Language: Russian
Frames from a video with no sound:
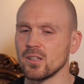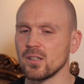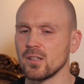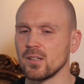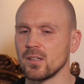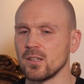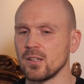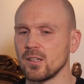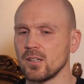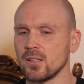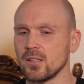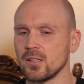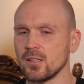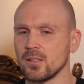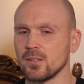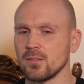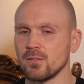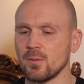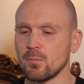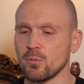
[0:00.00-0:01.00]

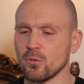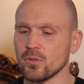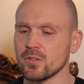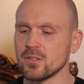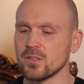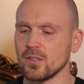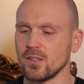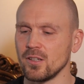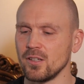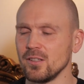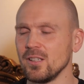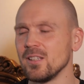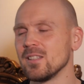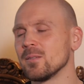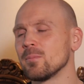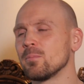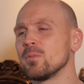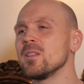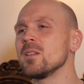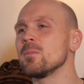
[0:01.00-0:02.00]
э, вопрос э, не,
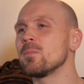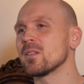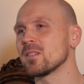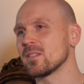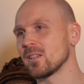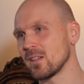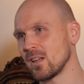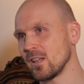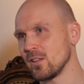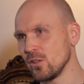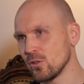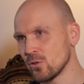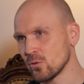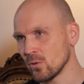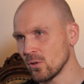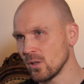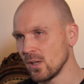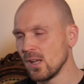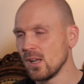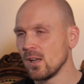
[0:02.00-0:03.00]
за, не про
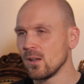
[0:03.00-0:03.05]
заграницу.